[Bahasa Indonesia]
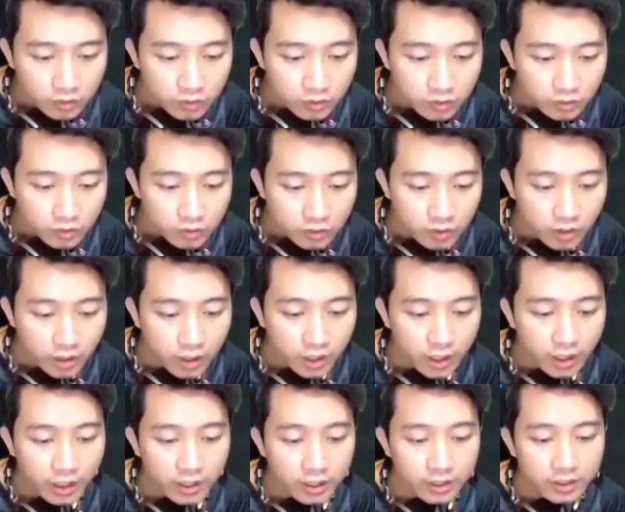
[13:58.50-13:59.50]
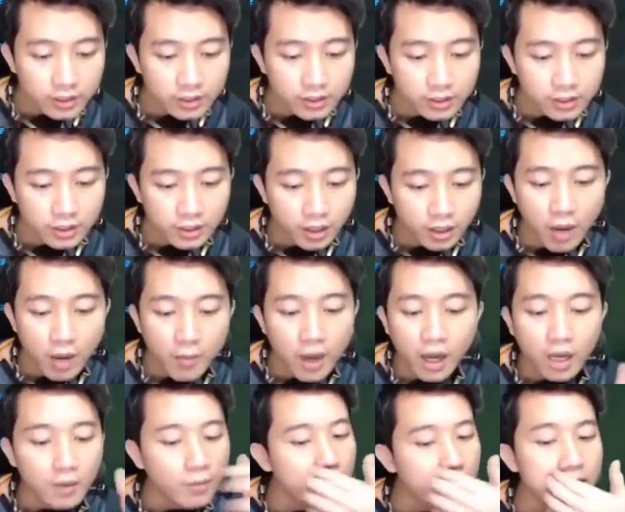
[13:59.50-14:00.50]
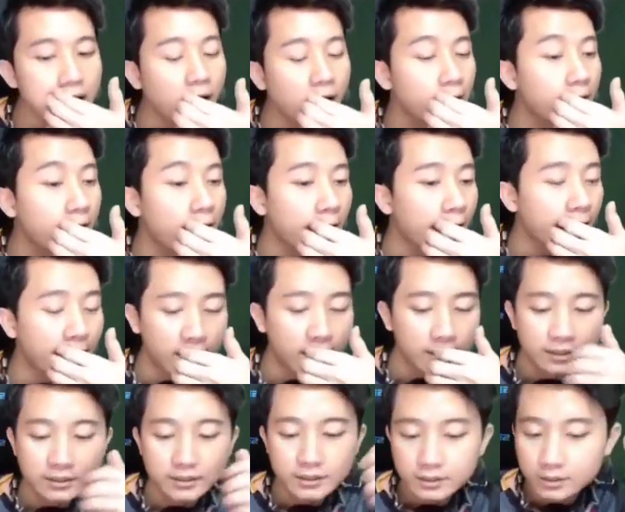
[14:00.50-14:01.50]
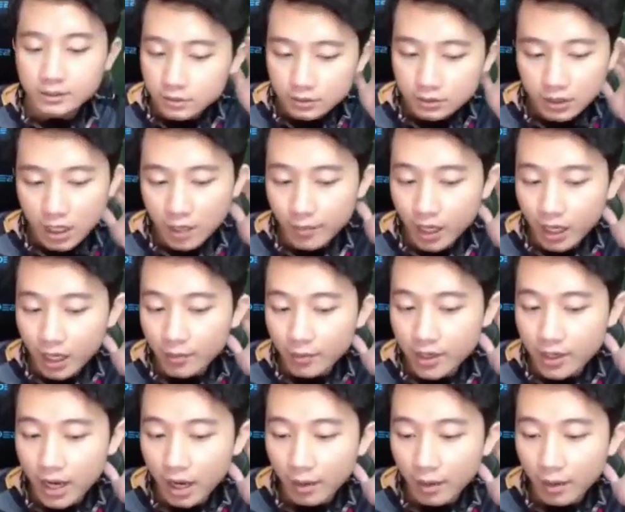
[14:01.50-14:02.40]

Aduh, nggak bakal menang dah. Nggak bakal menang, bang.